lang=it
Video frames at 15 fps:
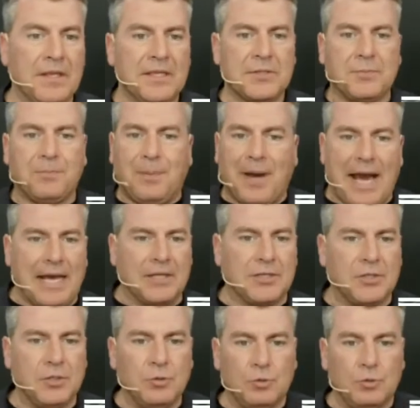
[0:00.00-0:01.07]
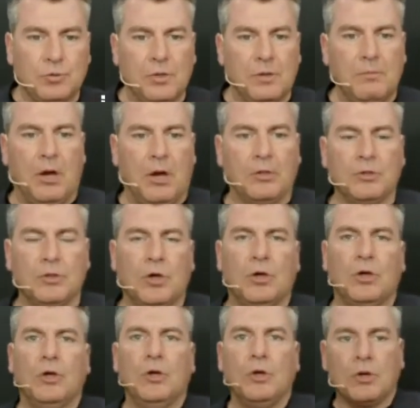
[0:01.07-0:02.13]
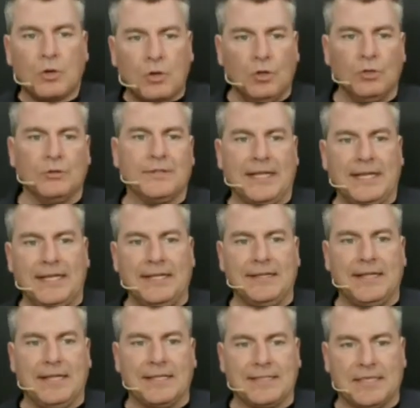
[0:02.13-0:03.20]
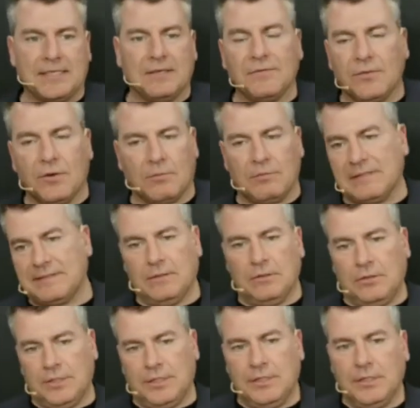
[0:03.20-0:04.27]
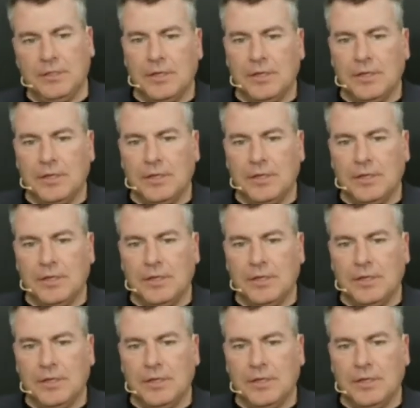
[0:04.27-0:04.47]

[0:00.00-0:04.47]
sparsi in tutto il mondo contenenti le stesse informazioni